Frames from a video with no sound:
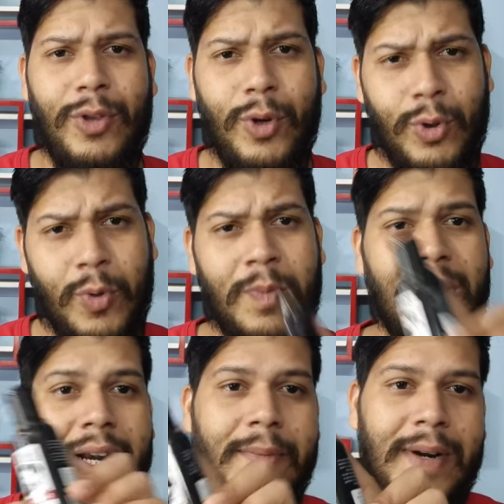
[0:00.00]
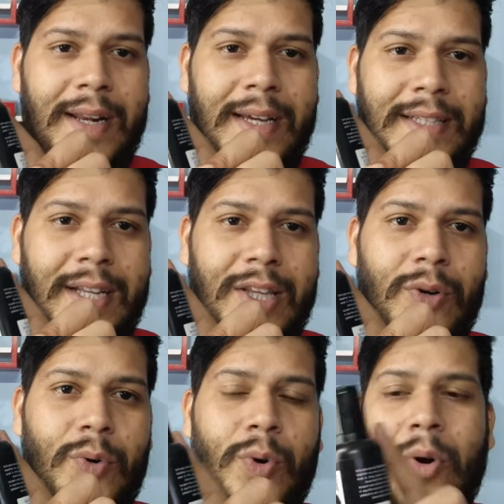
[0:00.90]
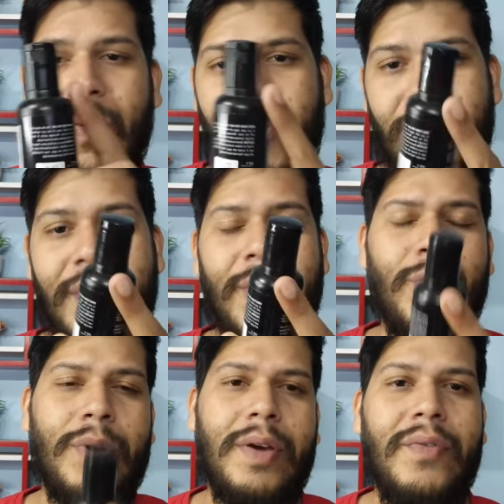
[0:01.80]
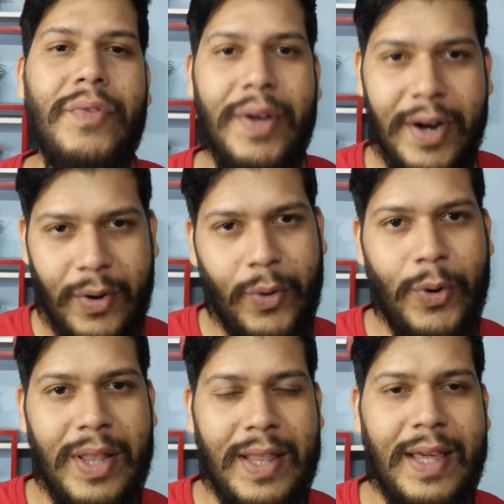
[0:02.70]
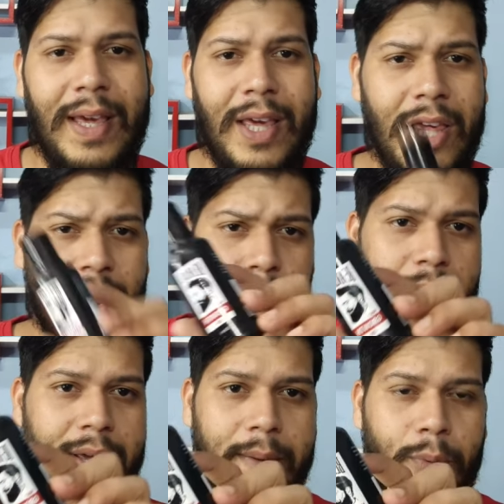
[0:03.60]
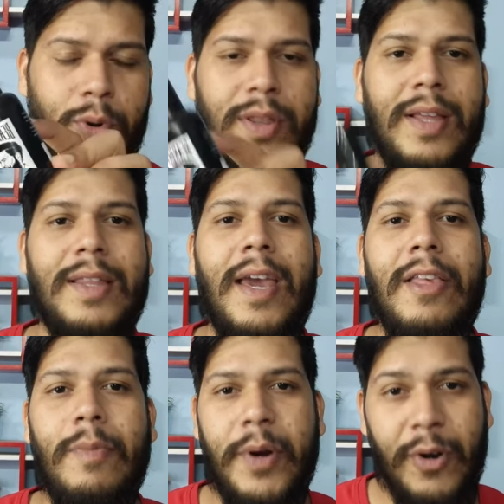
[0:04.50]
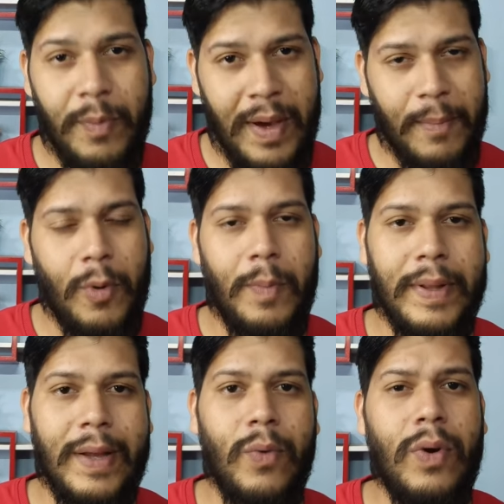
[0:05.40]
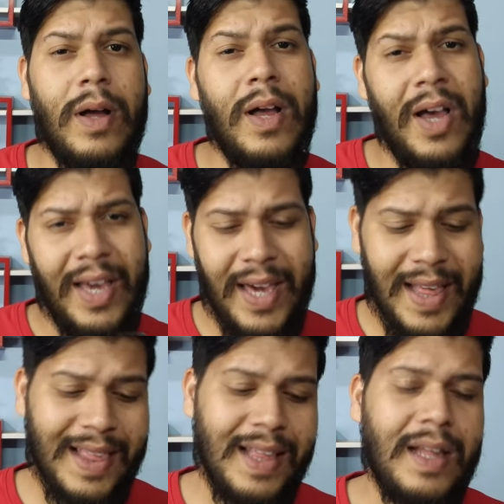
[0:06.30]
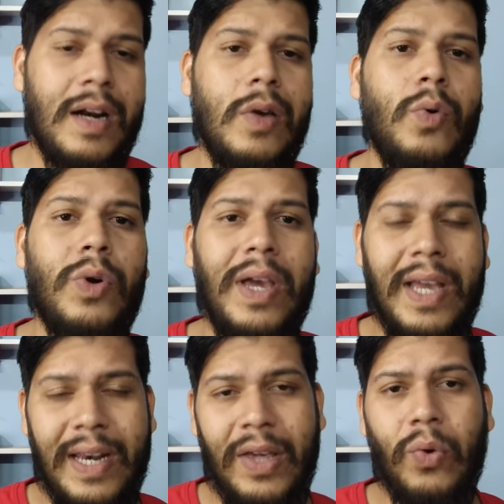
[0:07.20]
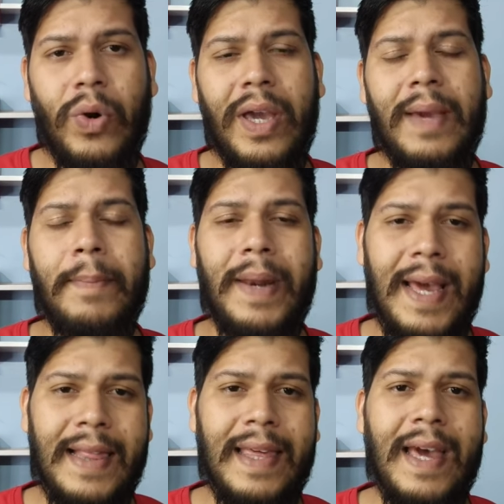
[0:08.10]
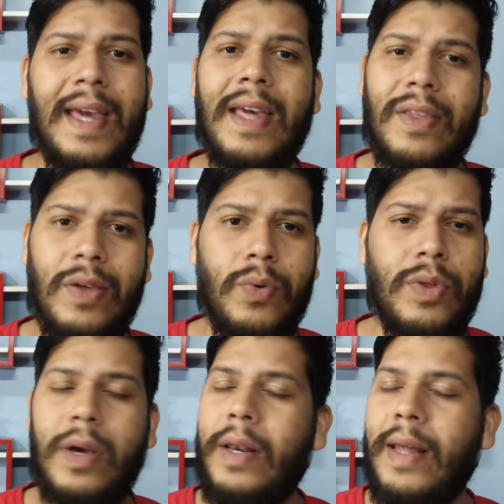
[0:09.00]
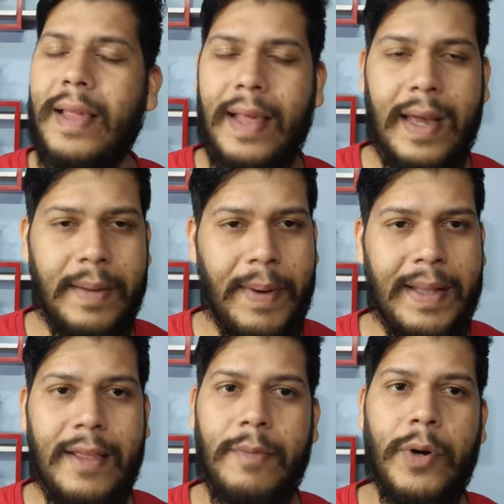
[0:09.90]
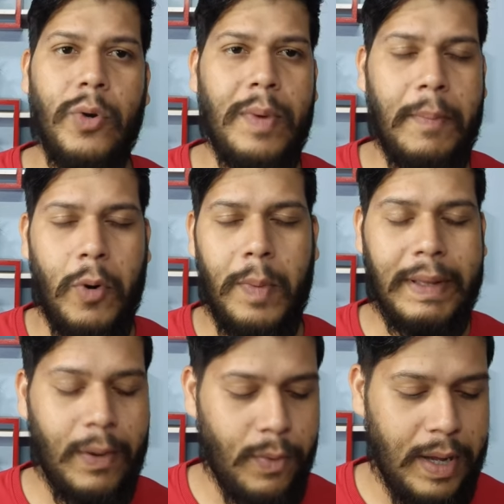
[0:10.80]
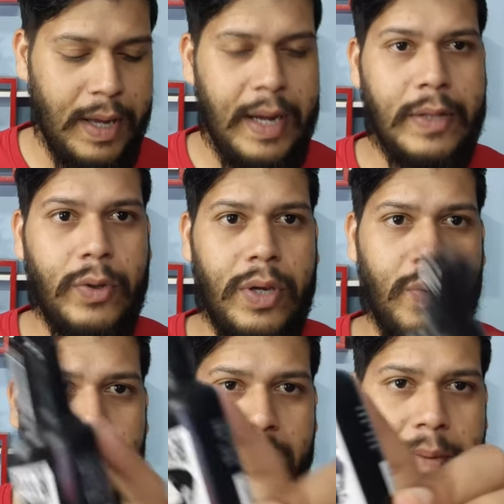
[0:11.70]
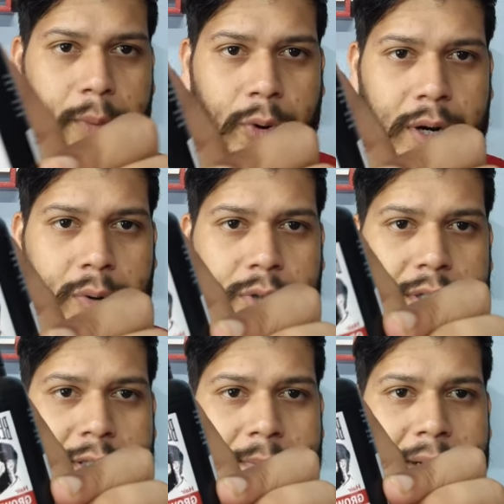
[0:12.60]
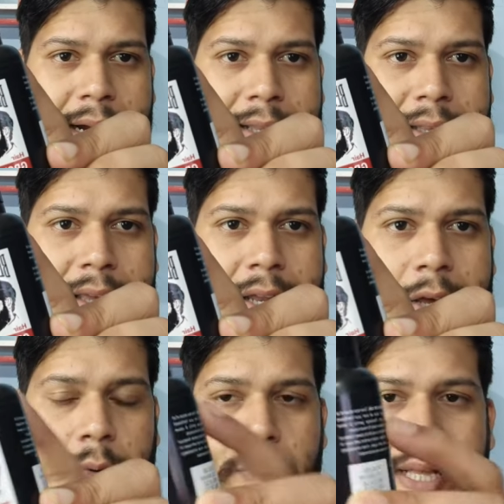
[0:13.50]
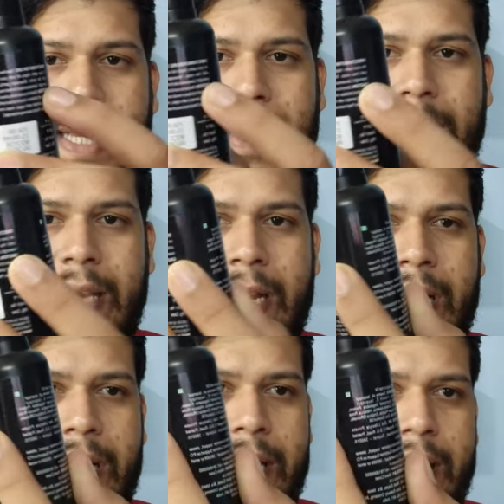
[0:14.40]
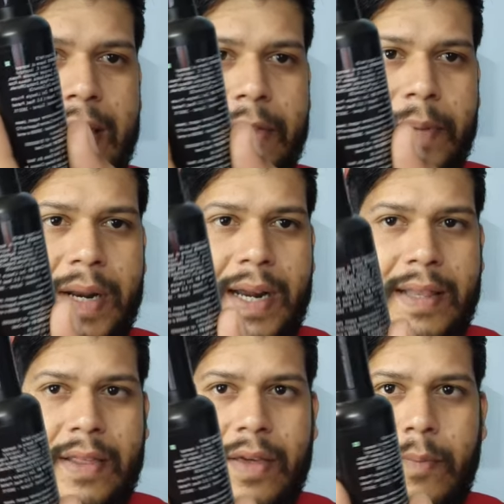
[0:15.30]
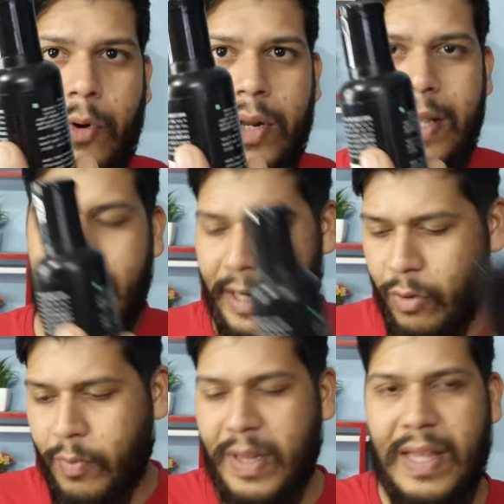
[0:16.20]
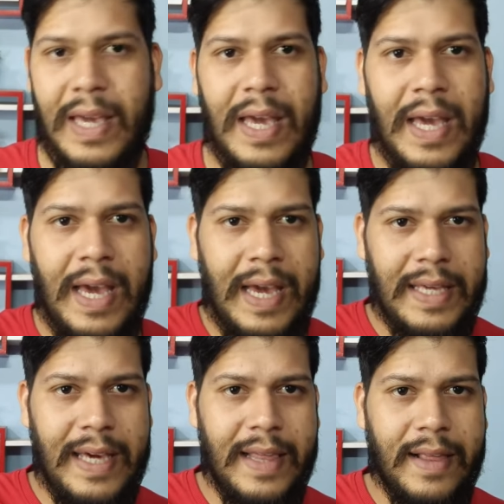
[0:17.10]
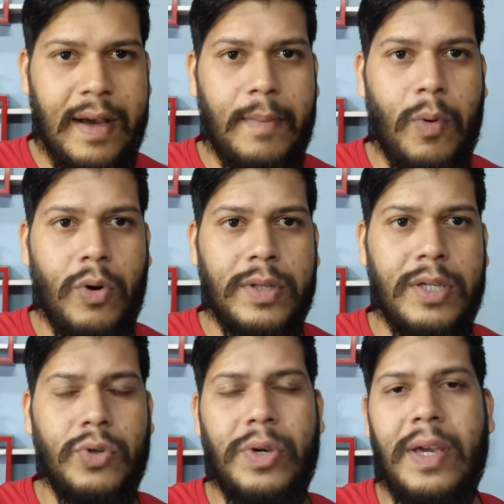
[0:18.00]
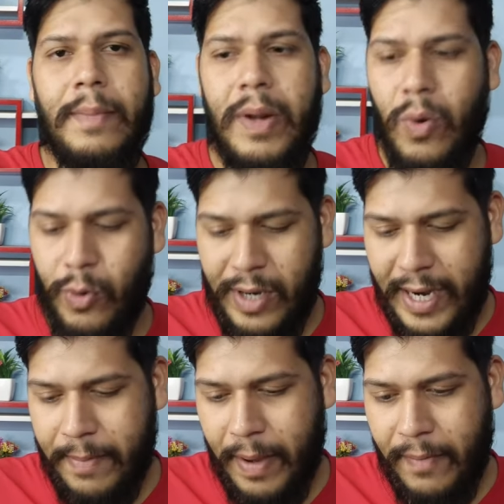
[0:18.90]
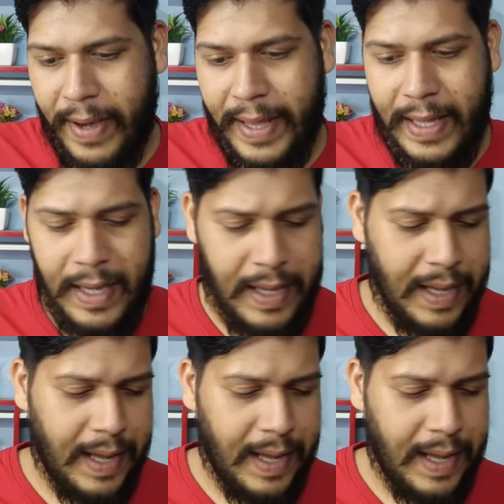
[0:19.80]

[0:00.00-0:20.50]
तो तुम दाढ़ी बढ़ाना चाहते हो वियर्डो के वियर्ड ऑयल से इस ऑयल की पूरी सच्चाई इस वीडियो में आपको बताऊंगा क्या इससे दाढ़ी उगेगी नहीं उगेगी प्राइस क्या है कैसे यूज़ करना है सारी बातें इस वीडियो में आपको बताऊंगा तो देखो इसकी बोतल कुछ इस प्रकार से देखने को मिल जाती है ठीक है इस प्रकार से इसकी बोटल देखने को मिलती है ये इसका बॉक्स है जो कि हमने ऑनलाइन मंगवाया था